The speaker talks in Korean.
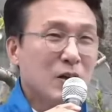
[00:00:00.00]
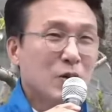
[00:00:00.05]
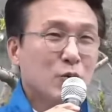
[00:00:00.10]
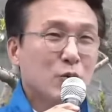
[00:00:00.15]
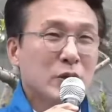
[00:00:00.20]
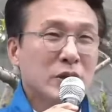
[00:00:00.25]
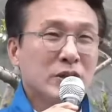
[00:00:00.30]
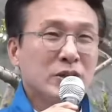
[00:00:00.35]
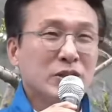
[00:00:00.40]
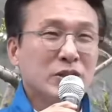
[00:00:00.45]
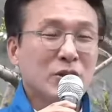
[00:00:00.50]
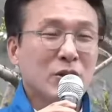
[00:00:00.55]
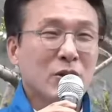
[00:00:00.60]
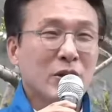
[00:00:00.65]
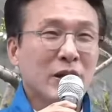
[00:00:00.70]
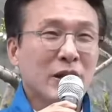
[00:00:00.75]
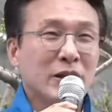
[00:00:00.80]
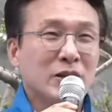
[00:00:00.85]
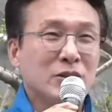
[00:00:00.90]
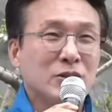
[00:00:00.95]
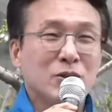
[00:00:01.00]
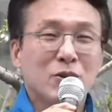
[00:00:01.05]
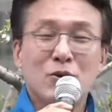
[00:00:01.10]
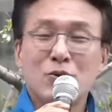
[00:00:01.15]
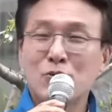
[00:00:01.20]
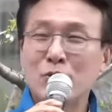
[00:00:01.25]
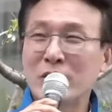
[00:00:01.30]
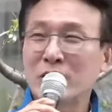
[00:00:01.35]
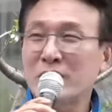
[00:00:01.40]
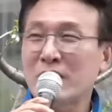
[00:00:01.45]
우리 지역에
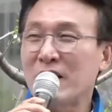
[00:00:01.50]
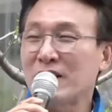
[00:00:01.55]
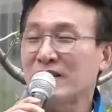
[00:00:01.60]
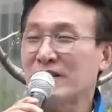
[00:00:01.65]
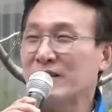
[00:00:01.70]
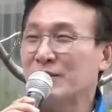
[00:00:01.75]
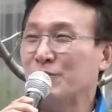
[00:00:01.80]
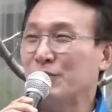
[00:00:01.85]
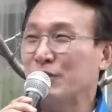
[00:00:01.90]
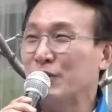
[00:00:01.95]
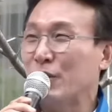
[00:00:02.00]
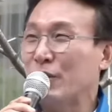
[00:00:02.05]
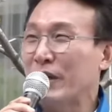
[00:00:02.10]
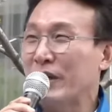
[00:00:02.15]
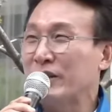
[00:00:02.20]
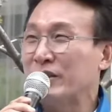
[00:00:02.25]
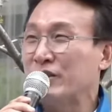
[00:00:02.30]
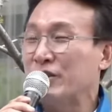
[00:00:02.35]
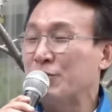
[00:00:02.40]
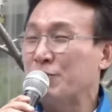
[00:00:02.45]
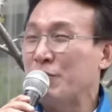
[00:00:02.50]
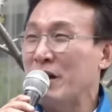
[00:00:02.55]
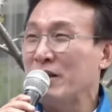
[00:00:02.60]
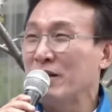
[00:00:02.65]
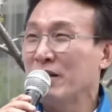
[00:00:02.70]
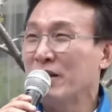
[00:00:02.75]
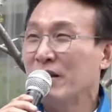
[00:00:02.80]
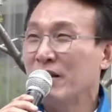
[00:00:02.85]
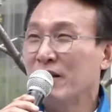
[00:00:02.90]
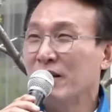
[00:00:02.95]
지역구에 사시는 분도
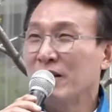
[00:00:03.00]
계시지만